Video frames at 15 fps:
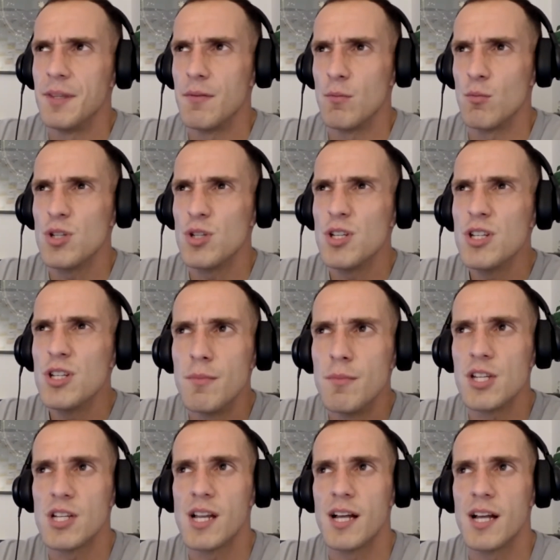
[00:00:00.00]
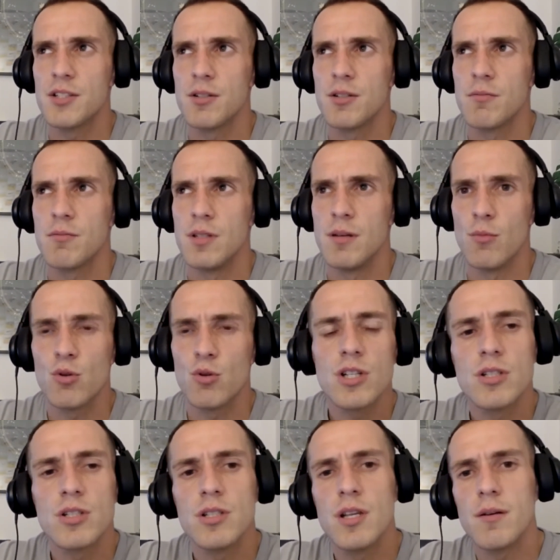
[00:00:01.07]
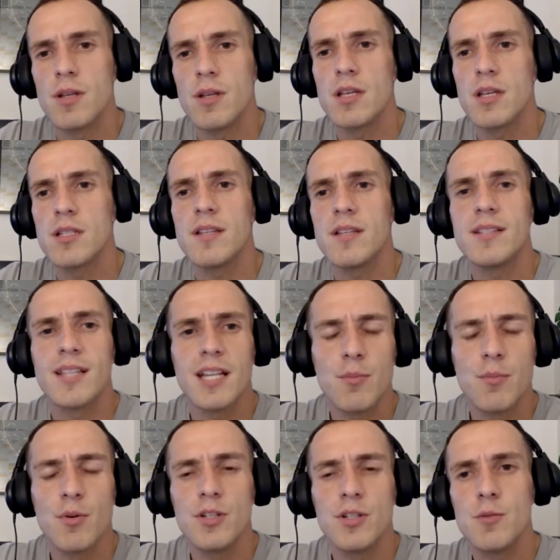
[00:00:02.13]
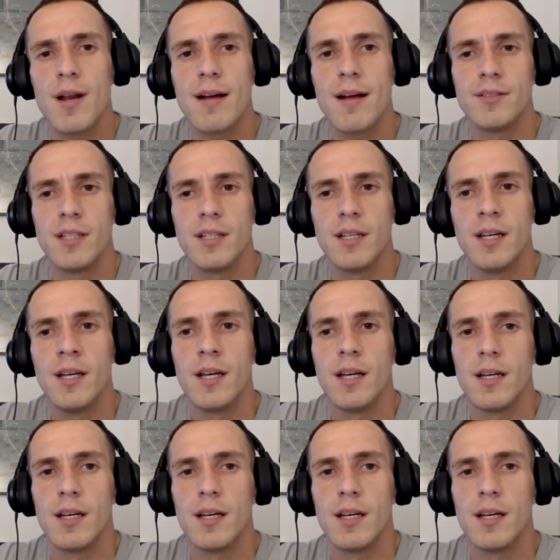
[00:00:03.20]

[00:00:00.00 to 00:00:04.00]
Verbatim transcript: nie wiem, musisz zmyślać, nie możesz, nie, nie jesteś w stanie powiedzieć prawdy,